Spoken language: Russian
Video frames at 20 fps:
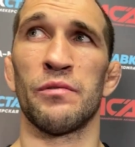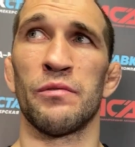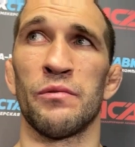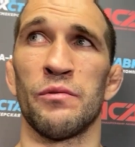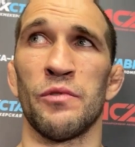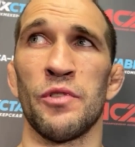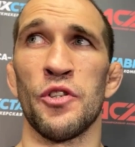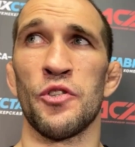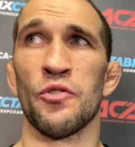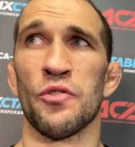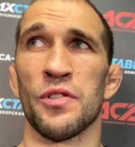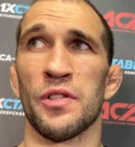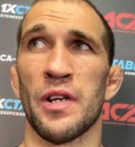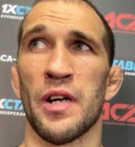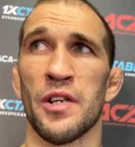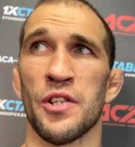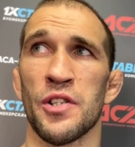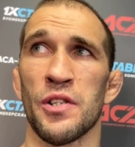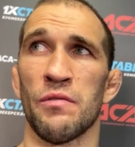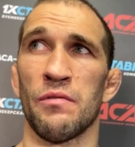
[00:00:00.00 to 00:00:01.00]
Но ну, ничего
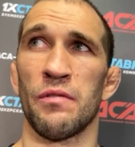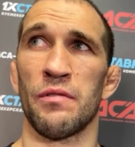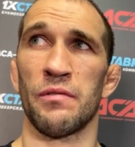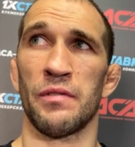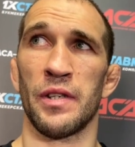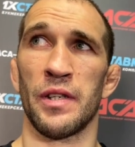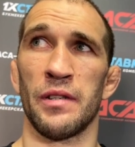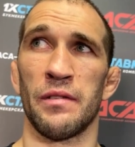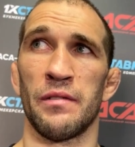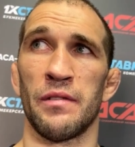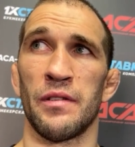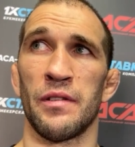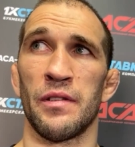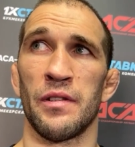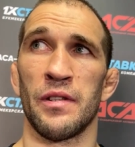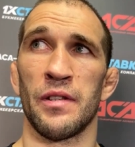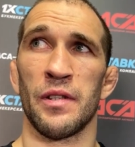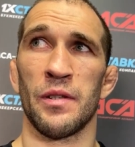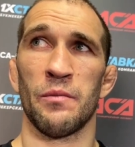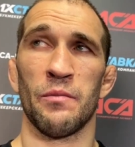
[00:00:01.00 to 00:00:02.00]
страшного. Я
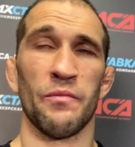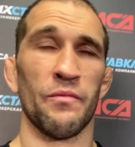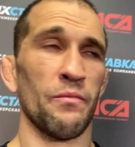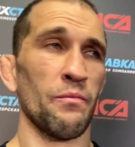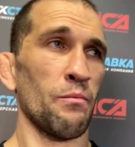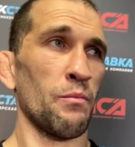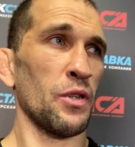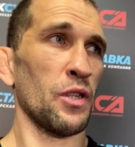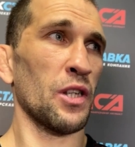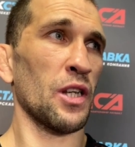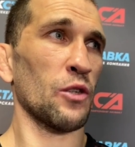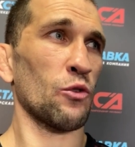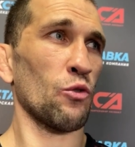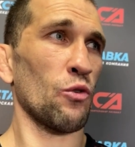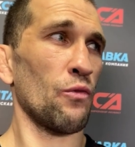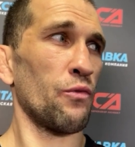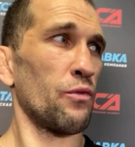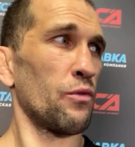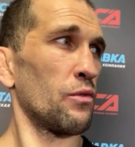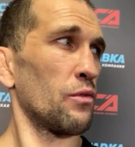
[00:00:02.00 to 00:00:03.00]
был
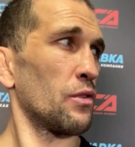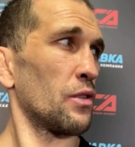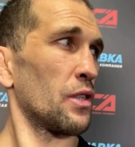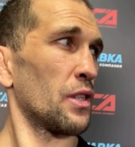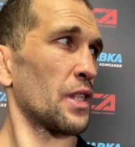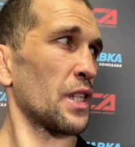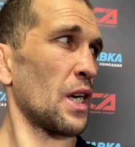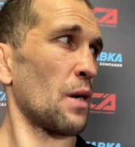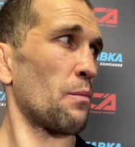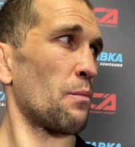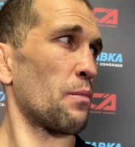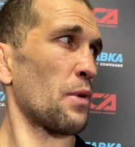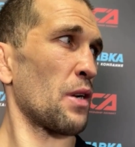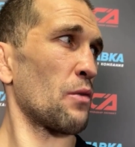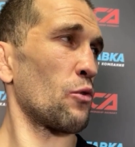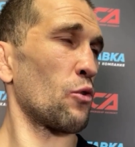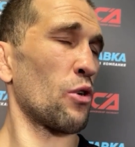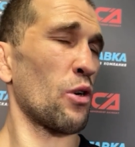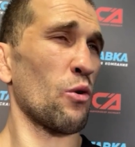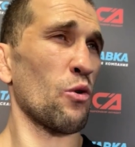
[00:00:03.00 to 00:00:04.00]
готов, я
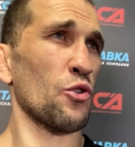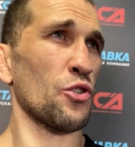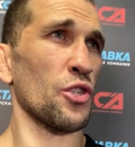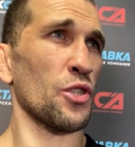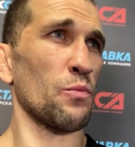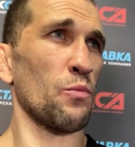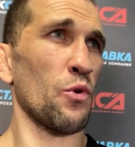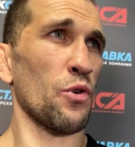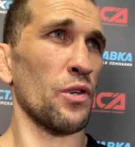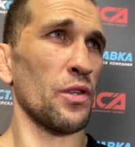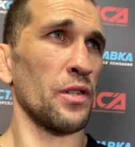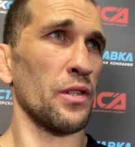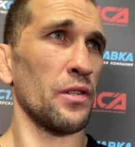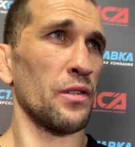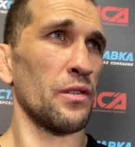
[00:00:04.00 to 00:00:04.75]
провел хорошие сборы